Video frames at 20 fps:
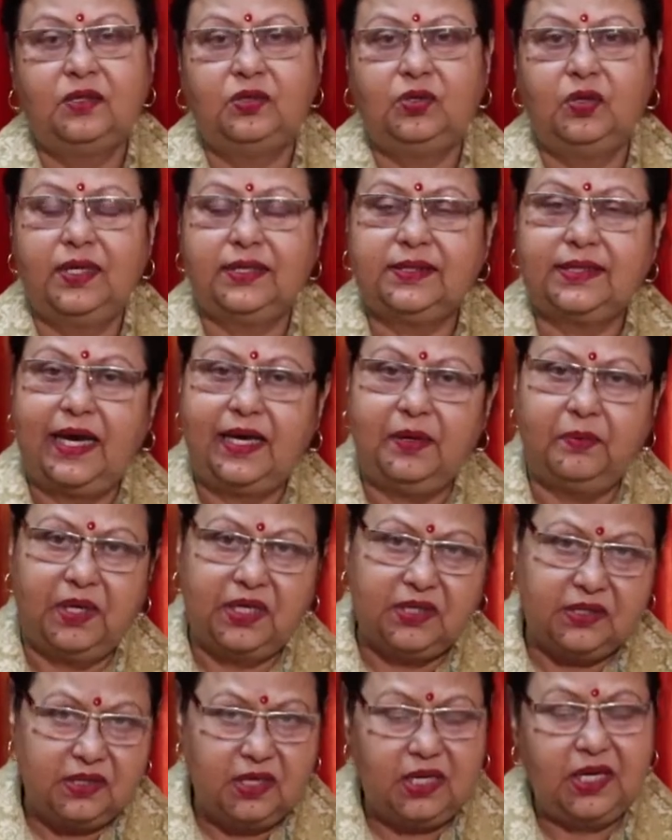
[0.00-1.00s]
जो
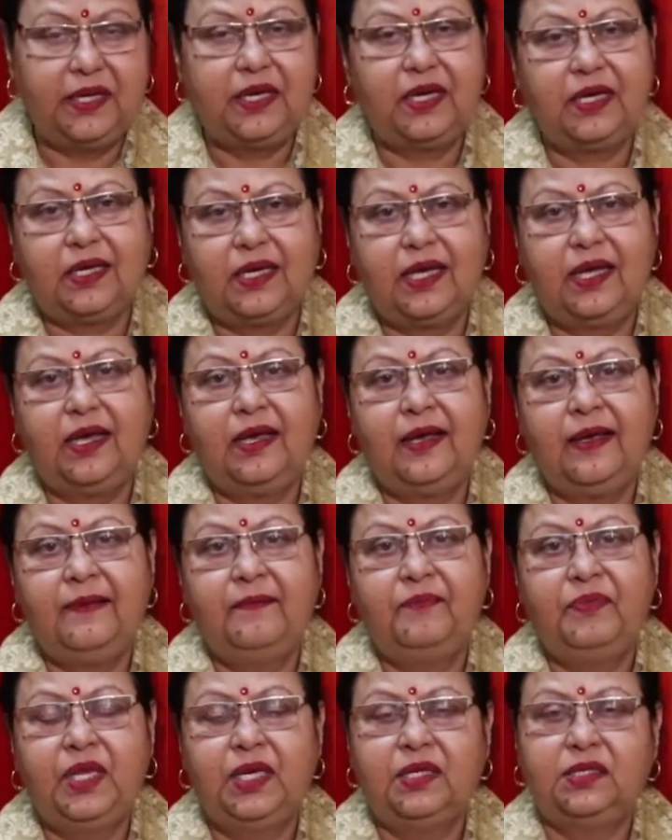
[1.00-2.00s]
असाइनमेंट्स ले रखे
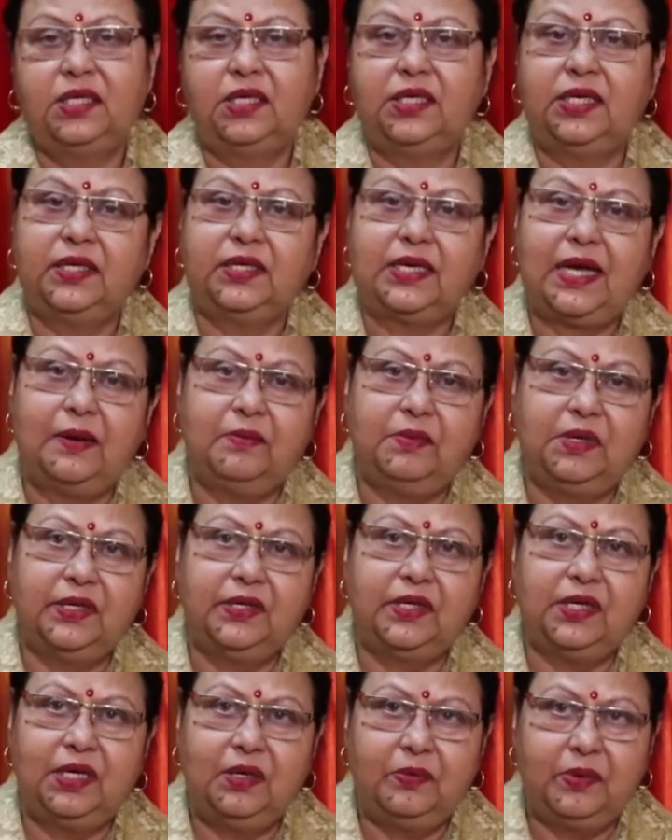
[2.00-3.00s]
हैं जिनकी टाइमली
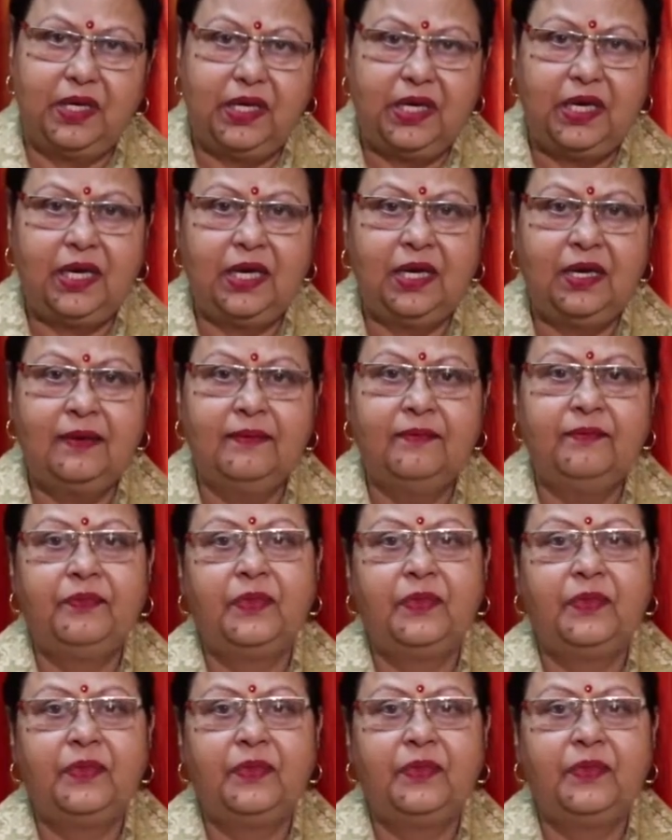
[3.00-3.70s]
डिलीवरी है